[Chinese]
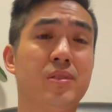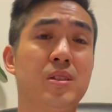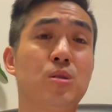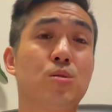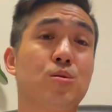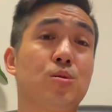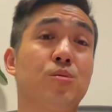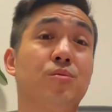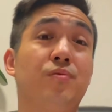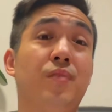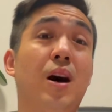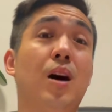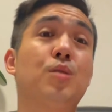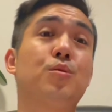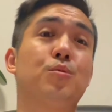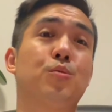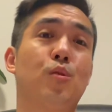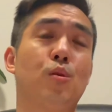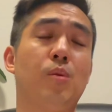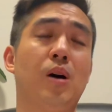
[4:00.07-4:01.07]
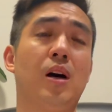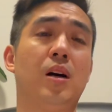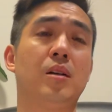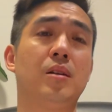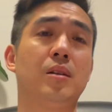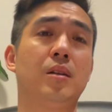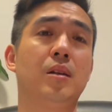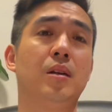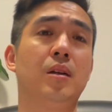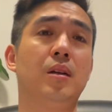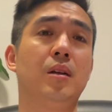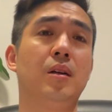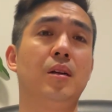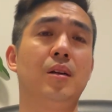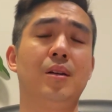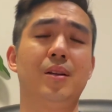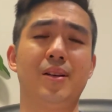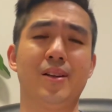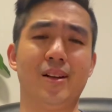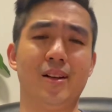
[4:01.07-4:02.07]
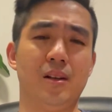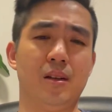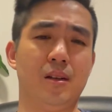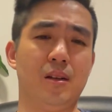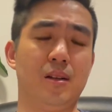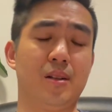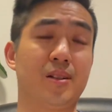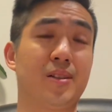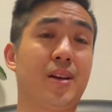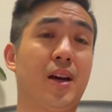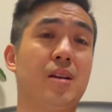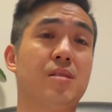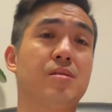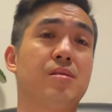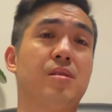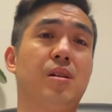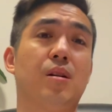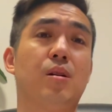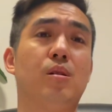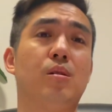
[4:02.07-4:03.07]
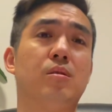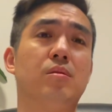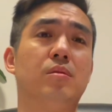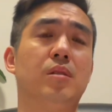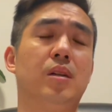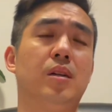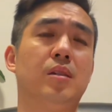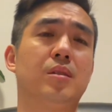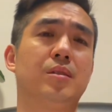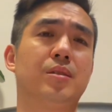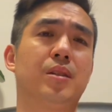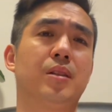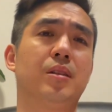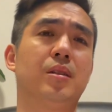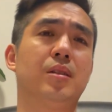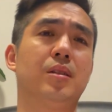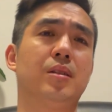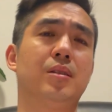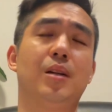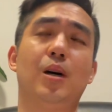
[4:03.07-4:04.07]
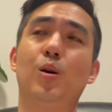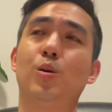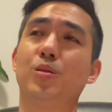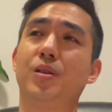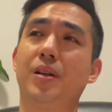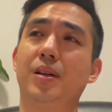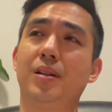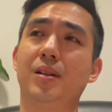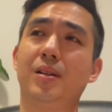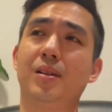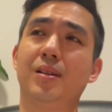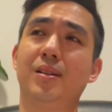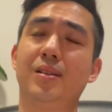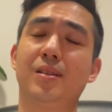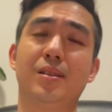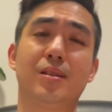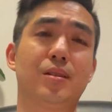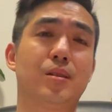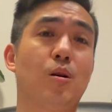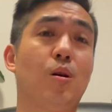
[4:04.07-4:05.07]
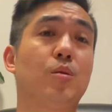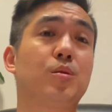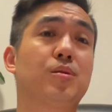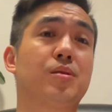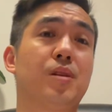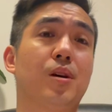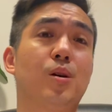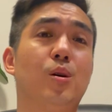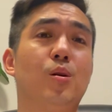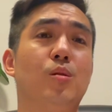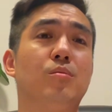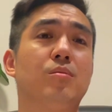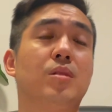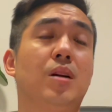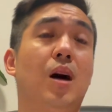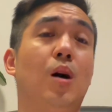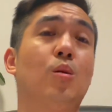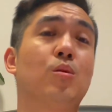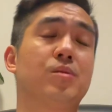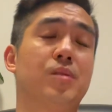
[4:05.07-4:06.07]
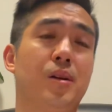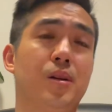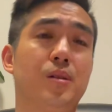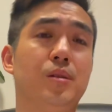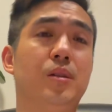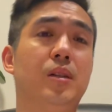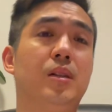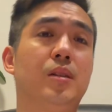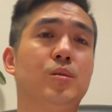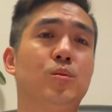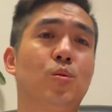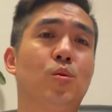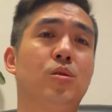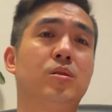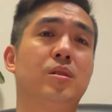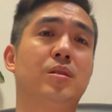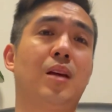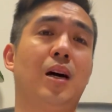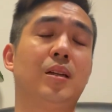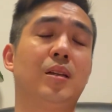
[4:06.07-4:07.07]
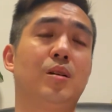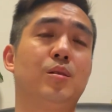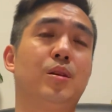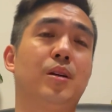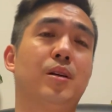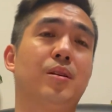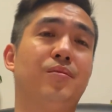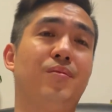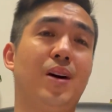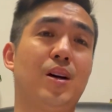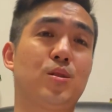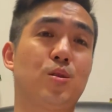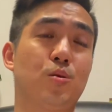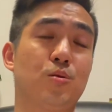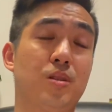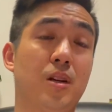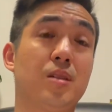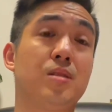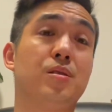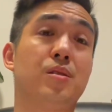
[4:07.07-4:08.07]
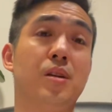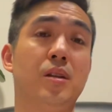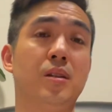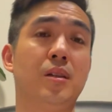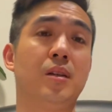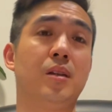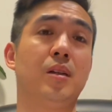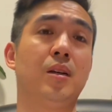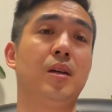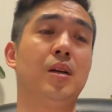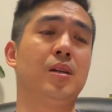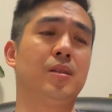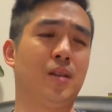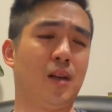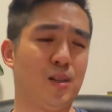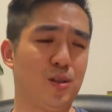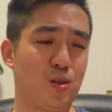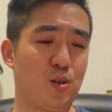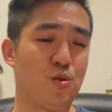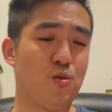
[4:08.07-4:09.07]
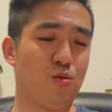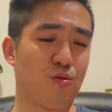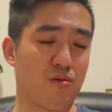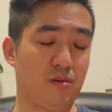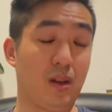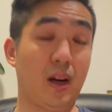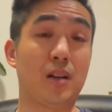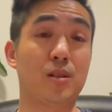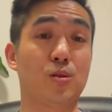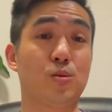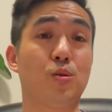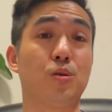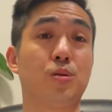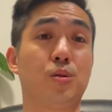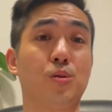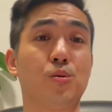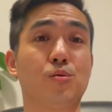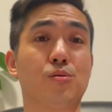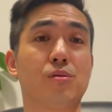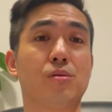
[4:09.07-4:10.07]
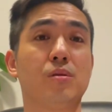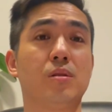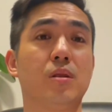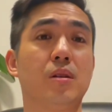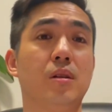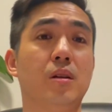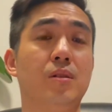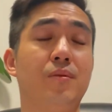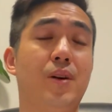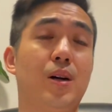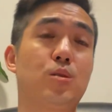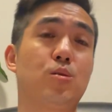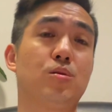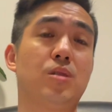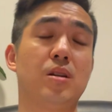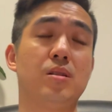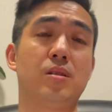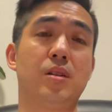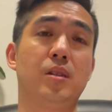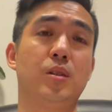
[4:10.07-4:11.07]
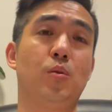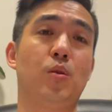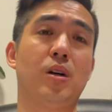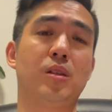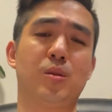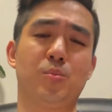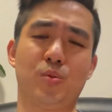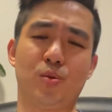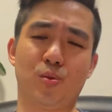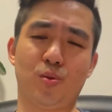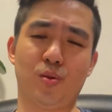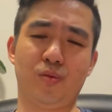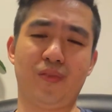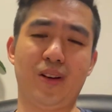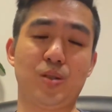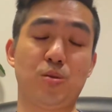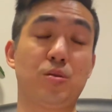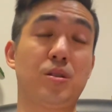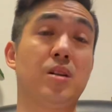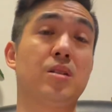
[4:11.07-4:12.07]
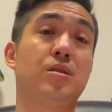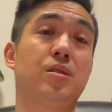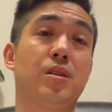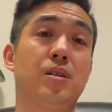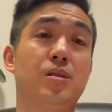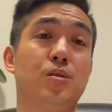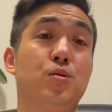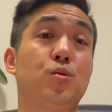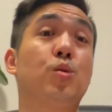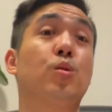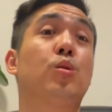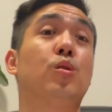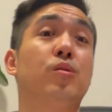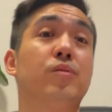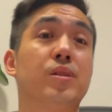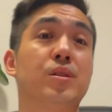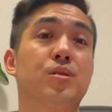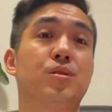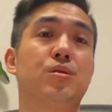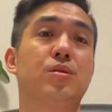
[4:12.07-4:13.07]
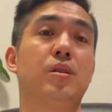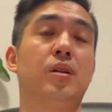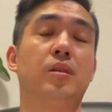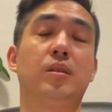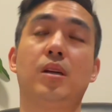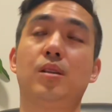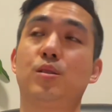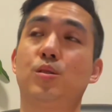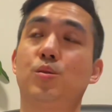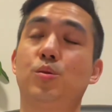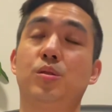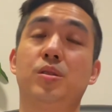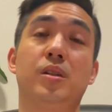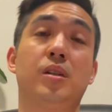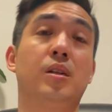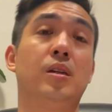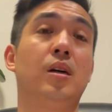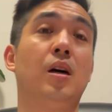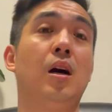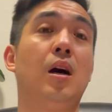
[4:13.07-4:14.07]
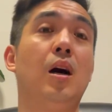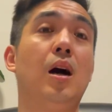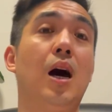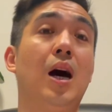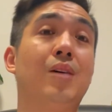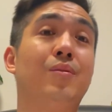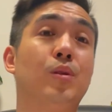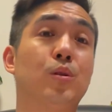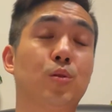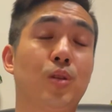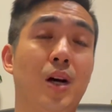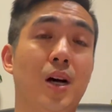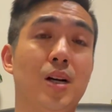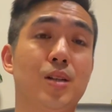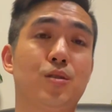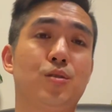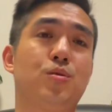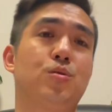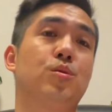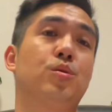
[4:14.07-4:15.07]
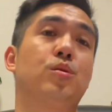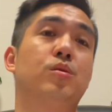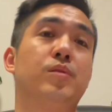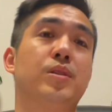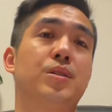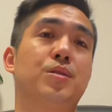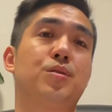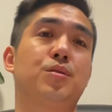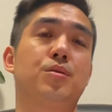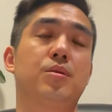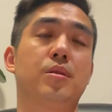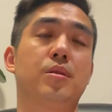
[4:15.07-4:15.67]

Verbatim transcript: 又是用法语，对吧？呃 g a n s e h o 啊，这个，然后这个 h o n t s e h o g a o n s e h o 啊，如果你打到这个发球战先呢，当然 Duce 还是说 Duce，e 发球战先的话呢，比如说发球战先，Djokovic 啊，他是说这个 Avandash Djokovic，